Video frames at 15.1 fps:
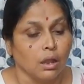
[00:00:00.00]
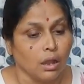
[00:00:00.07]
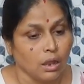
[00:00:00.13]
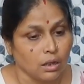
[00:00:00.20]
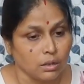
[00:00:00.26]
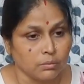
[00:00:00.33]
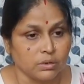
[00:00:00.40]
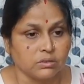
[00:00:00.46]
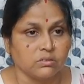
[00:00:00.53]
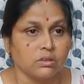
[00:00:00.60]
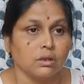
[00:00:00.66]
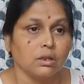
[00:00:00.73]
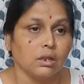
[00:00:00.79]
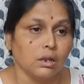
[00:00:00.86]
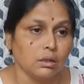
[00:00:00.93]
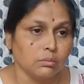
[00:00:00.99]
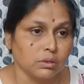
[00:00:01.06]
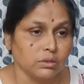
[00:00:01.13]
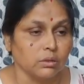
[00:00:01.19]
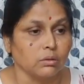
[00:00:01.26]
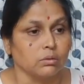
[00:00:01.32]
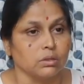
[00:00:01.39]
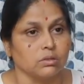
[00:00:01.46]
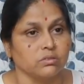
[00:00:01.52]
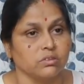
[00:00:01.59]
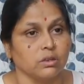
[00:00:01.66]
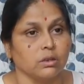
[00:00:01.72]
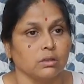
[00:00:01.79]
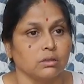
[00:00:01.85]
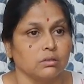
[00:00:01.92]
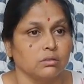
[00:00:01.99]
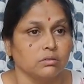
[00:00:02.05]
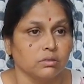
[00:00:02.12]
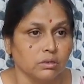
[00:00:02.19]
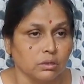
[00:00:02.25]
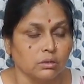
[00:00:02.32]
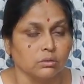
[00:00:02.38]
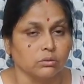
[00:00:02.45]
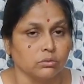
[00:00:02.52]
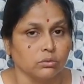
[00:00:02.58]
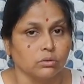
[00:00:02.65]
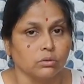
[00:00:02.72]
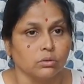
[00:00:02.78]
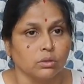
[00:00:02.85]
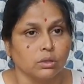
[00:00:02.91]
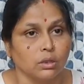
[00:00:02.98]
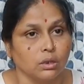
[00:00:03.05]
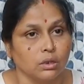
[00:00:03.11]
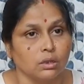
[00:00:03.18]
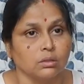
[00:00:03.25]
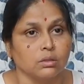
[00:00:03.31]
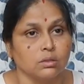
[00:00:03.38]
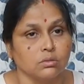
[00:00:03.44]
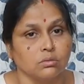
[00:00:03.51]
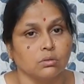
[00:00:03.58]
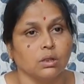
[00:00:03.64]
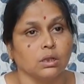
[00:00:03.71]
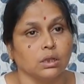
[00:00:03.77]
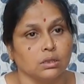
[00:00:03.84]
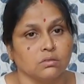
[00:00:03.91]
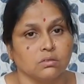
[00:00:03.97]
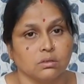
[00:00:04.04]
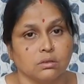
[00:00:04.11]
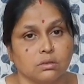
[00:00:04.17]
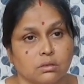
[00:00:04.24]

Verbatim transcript: আর আমার ছেলে আর আমার দেওয়ারের ছেলে শ্রীকান্ত এরা তিনজনা গেছে